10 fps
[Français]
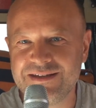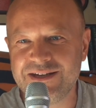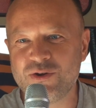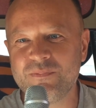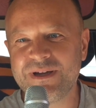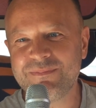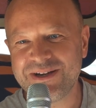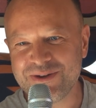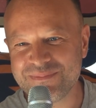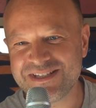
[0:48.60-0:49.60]
Alors on part pas
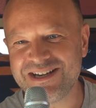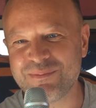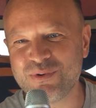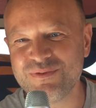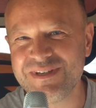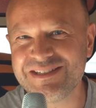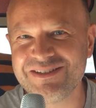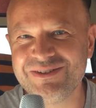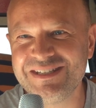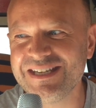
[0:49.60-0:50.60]
comme ça à l'improviste, c'est
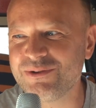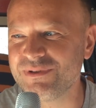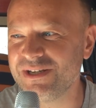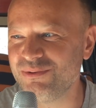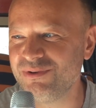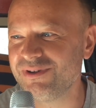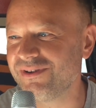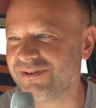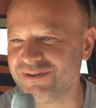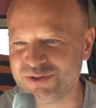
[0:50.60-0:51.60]
une idée qu'on a eue
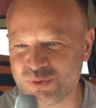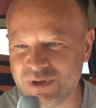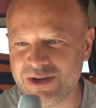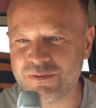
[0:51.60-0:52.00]
un, un, soir.